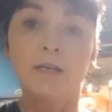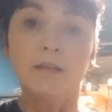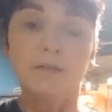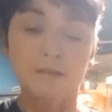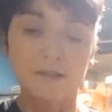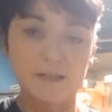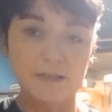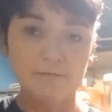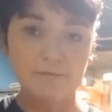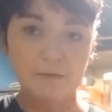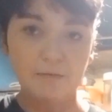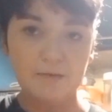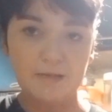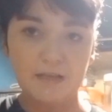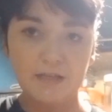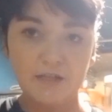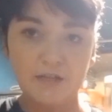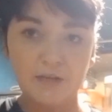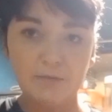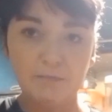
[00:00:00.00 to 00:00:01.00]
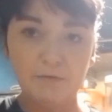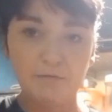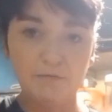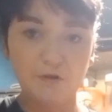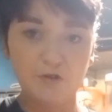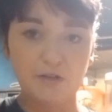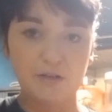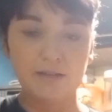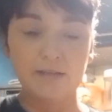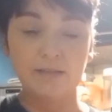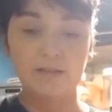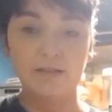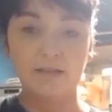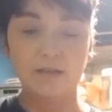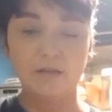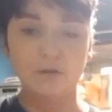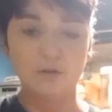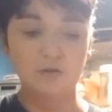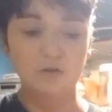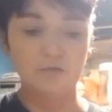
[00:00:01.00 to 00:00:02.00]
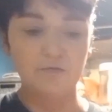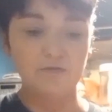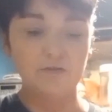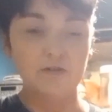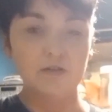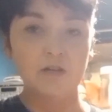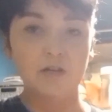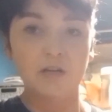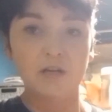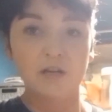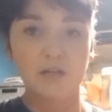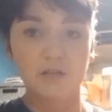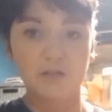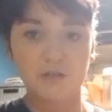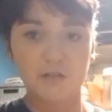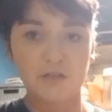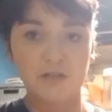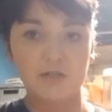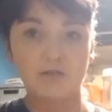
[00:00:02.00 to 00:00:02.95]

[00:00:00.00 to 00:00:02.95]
Więc dam Wam znać, jak mi wyszedł jednodniowy dzień